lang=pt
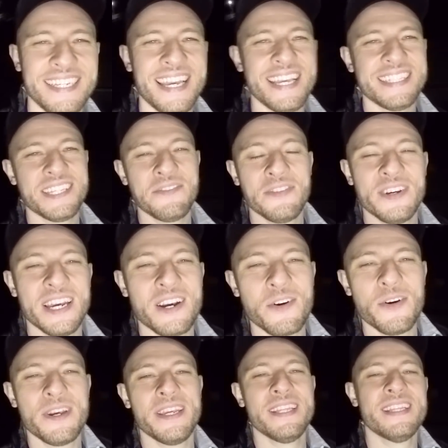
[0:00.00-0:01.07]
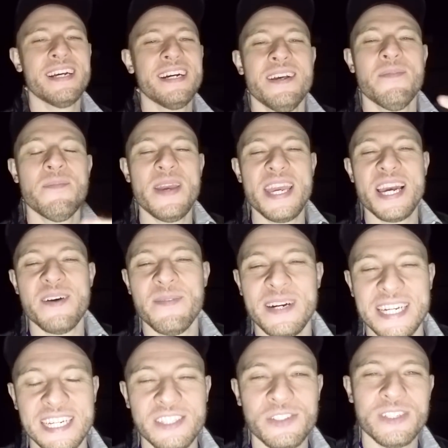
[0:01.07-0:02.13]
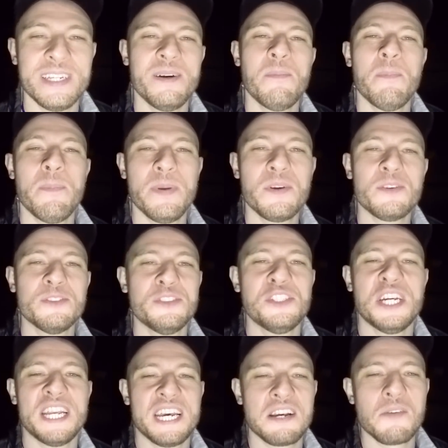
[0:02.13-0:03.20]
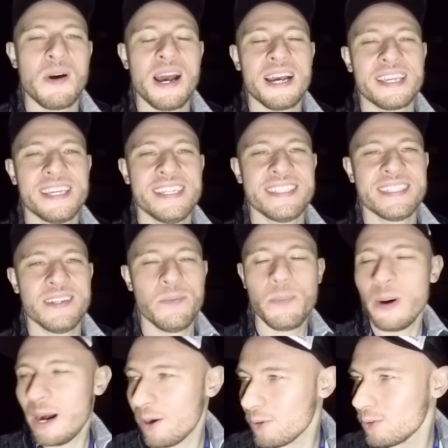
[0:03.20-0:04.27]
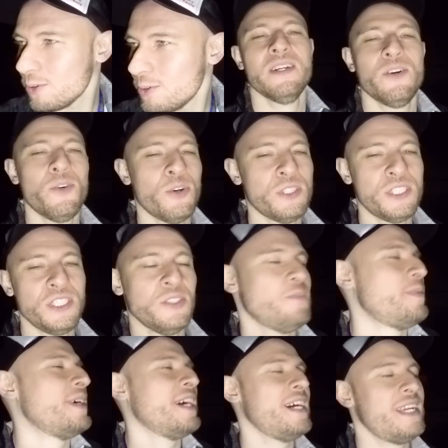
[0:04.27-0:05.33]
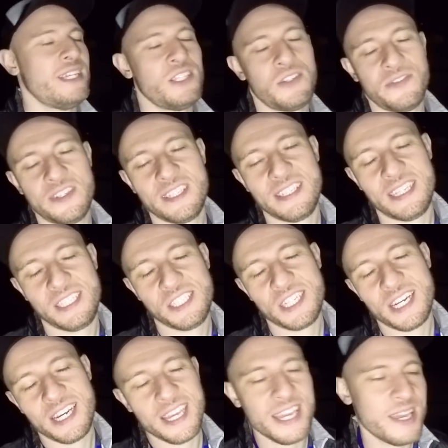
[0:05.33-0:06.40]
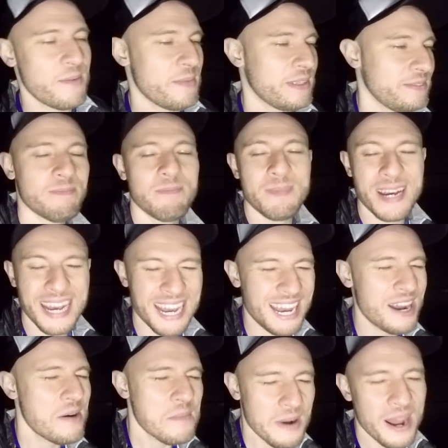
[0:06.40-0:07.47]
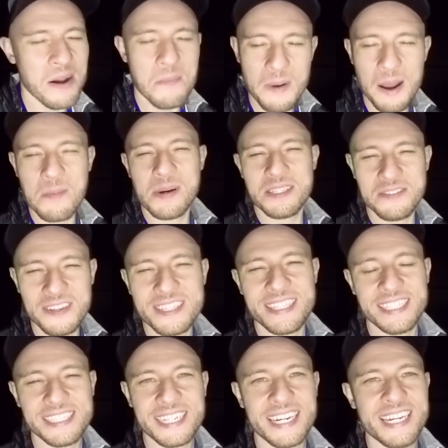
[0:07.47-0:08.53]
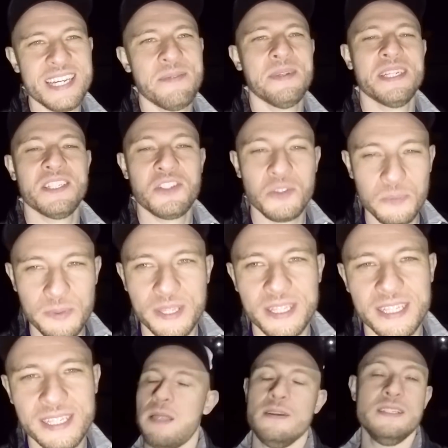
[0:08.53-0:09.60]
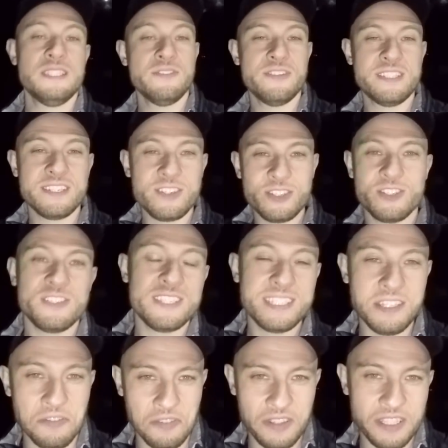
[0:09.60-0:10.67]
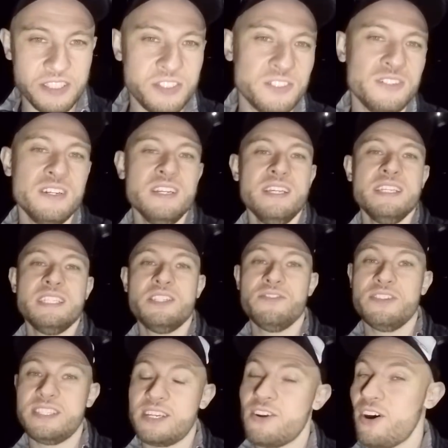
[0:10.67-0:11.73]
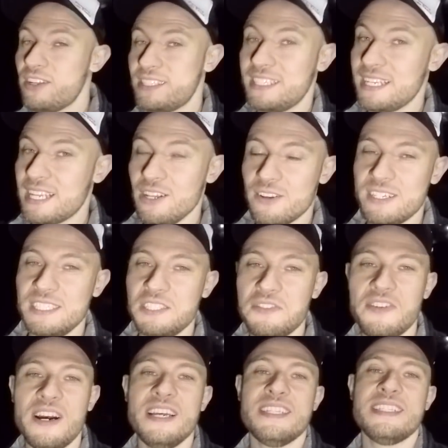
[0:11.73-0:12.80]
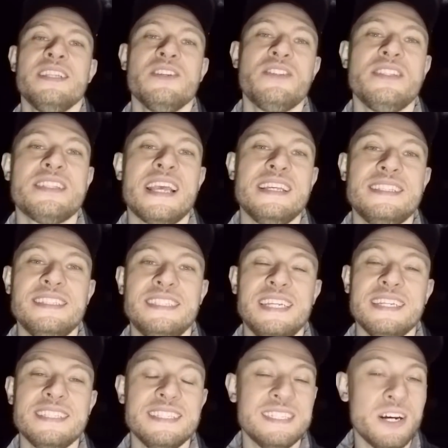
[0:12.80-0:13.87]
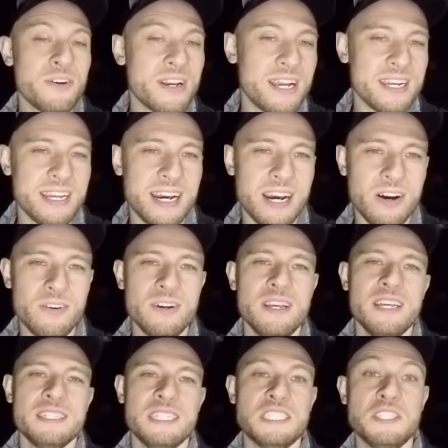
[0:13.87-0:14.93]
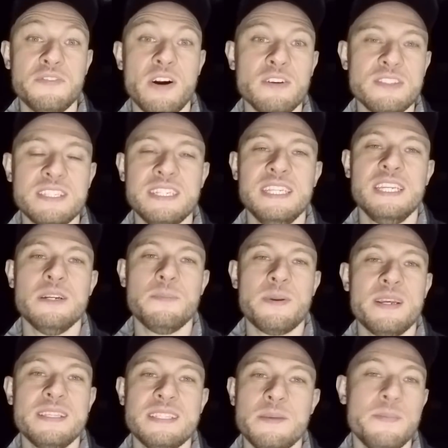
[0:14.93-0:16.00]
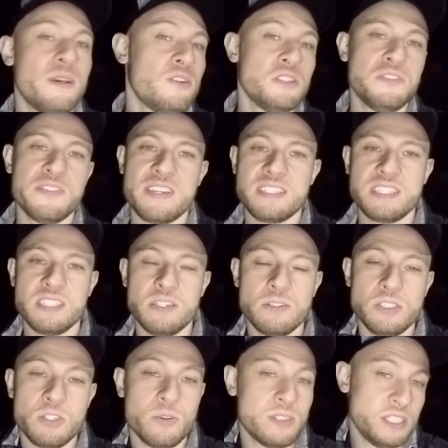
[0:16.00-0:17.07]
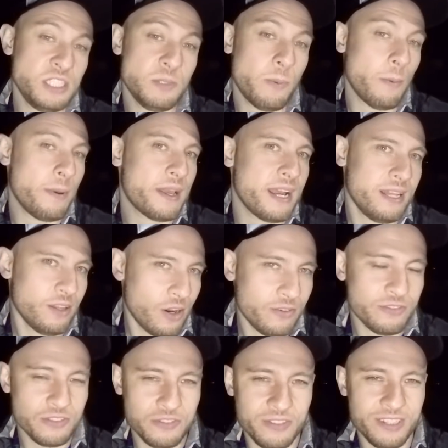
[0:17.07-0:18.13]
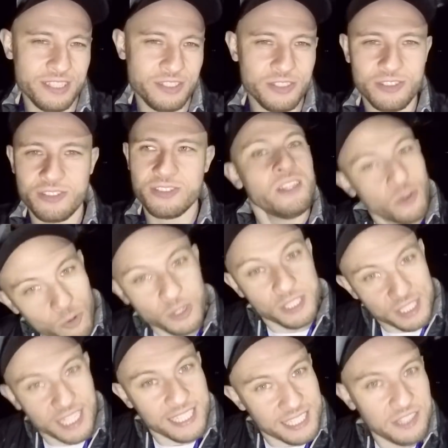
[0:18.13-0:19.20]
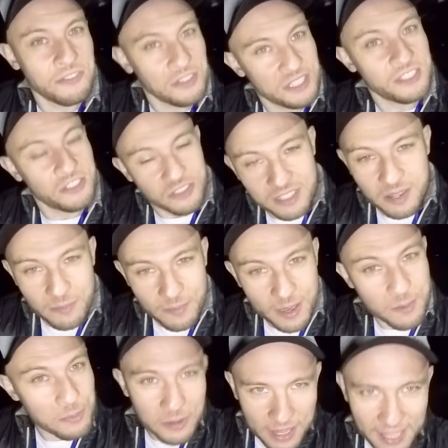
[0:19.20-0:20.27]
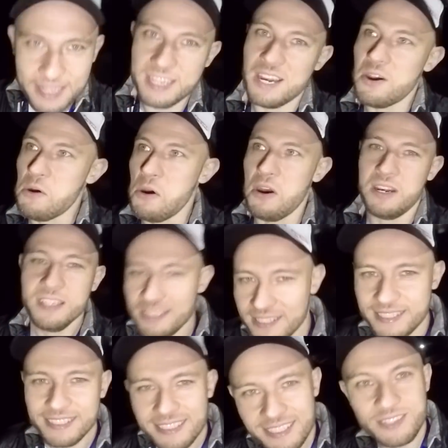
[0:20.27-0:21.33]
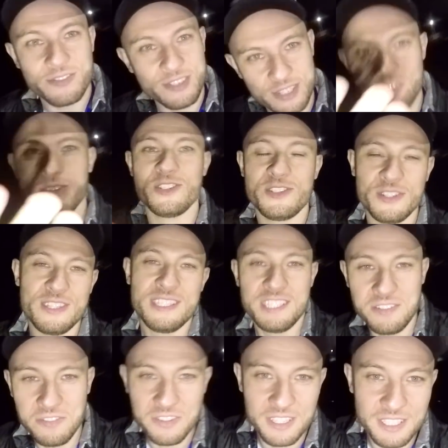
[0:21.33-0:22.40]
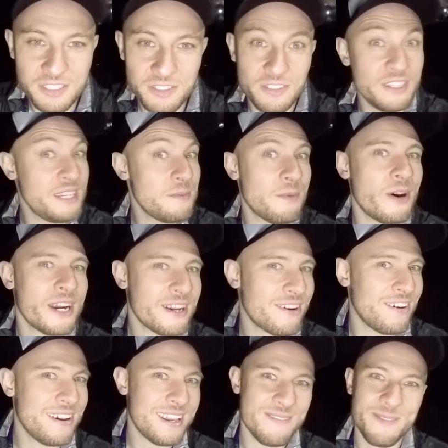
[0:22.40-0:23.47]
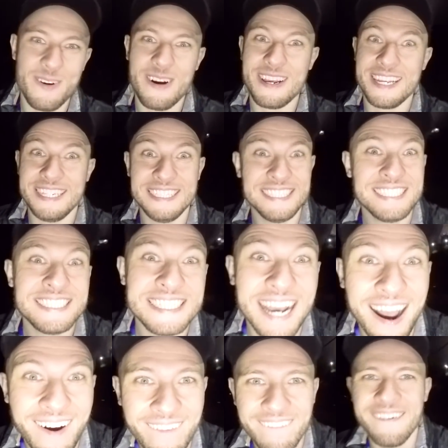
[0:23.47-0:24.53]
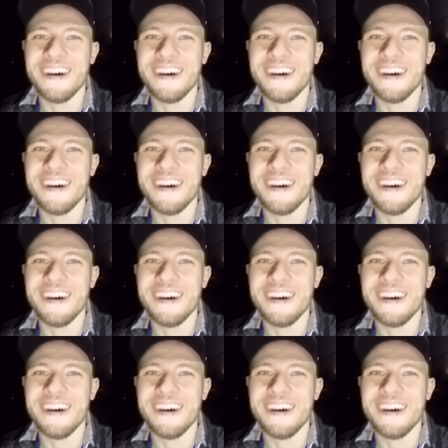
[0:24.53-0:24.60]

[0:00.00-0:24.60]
Essa foi a corrida meia maratona Pico do Jaraguá aqui em São Paulo. Hoje o Pangaressa fez 7 km. Mal, mal, mal, mas fez 7 km na subida. E se você gostou desse vídeo, se você gosta daquilo que a gente faz, não se esquece de assinar o canal, de ativar o sininho para receber a notificação de quando a gente publicar novos vídeos. Curtir esse vídeo também, porque não horas. Se você gostou desse vídeo e bora correr, bora e tchau.